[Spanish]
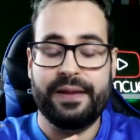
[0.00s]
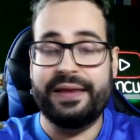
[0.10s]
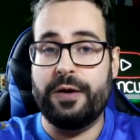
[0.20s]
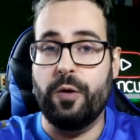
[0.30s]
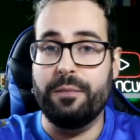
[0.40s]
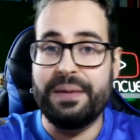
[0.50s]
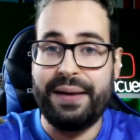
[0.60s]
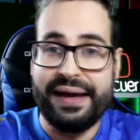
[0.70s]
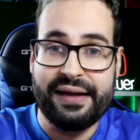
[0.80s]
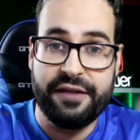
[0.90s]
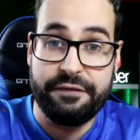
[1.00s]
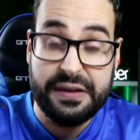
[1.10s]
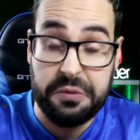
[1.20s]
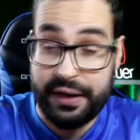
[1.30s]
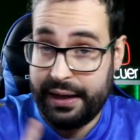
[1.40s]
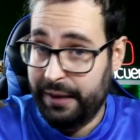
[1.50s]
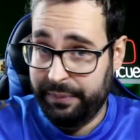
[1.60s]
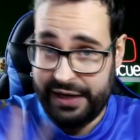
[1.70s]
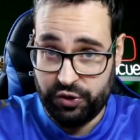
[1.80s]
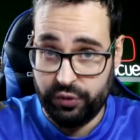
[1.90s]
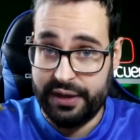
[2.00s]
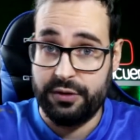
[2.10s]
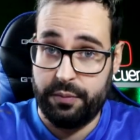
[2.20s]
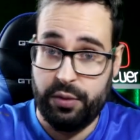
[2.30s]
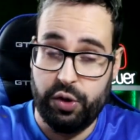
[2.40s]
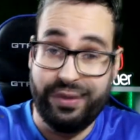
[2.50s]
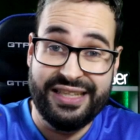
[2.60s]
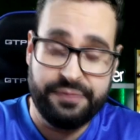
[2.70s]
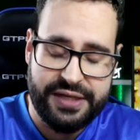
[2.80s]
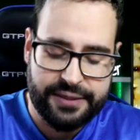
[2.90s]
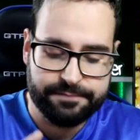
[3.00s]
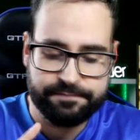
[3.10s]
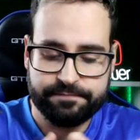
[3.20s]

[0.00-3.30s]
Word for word: Tengo mi página de Facebook, que apenas utilizo, pero bueno, es mía.